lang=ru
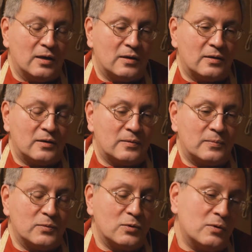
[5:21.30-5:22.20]
Э,
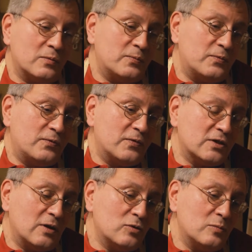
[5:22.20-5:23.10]
но в
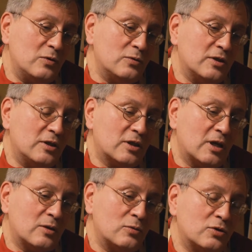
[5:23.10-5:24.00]
основном люди
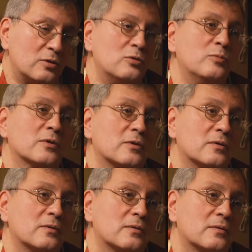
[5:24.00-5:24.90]
гитары очень любят.
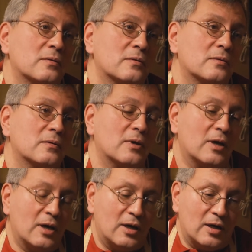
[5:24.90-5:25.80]

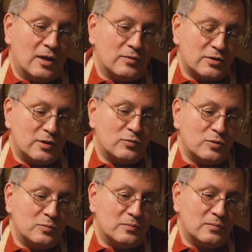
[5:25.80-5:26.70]
В
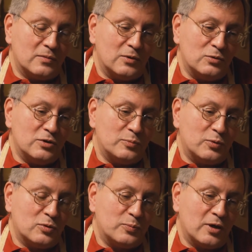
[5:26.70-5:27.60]
основном люди
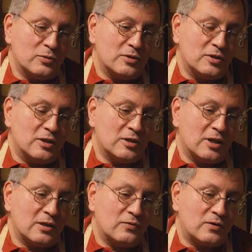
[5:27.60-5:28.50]
покупают эти
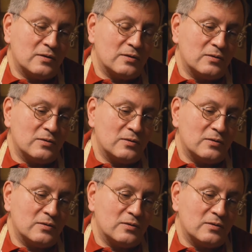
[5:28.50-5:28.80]
гитары, у